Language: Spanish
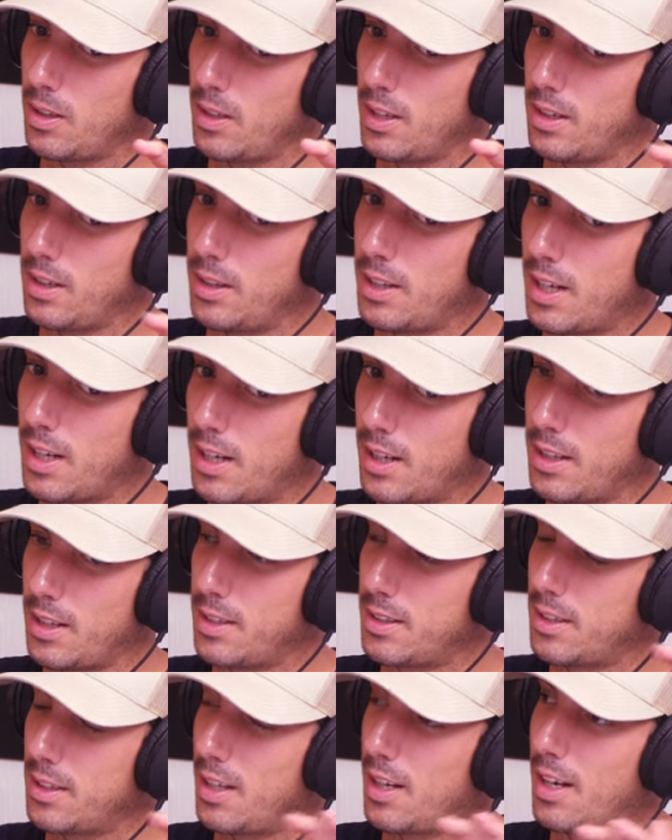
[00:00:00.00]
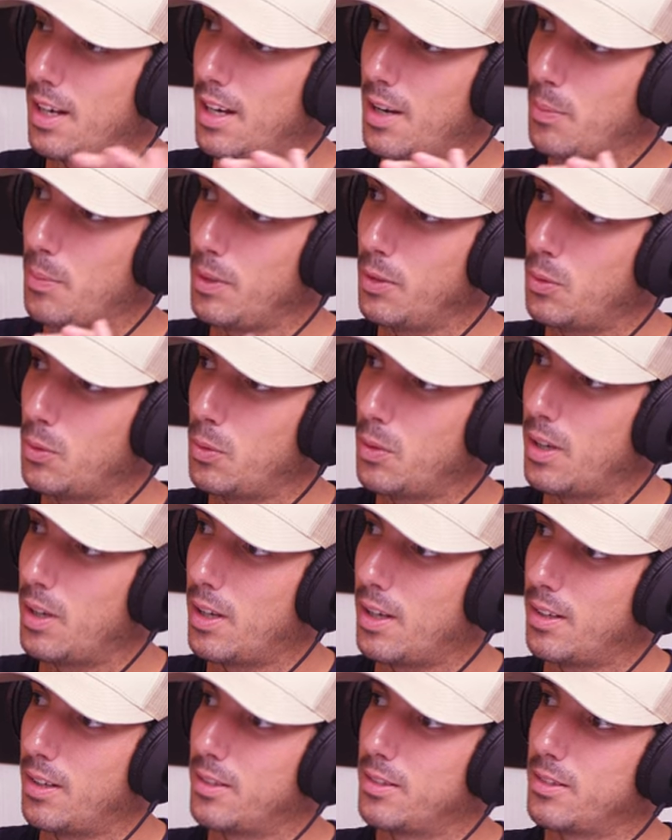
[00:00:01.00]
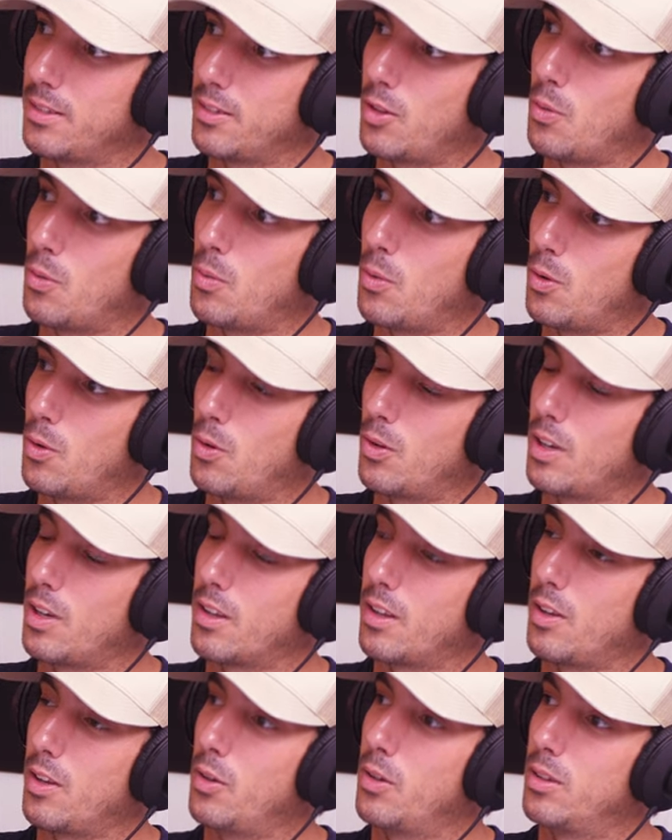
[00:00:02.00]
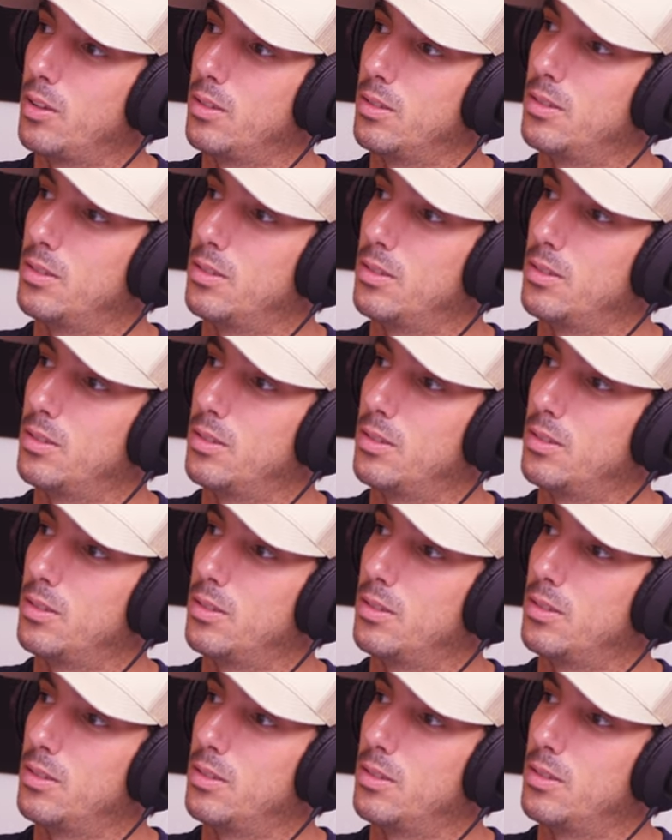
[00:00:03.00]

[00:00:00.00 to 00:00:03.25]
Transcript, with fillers: entra en escena la pintura como cazador?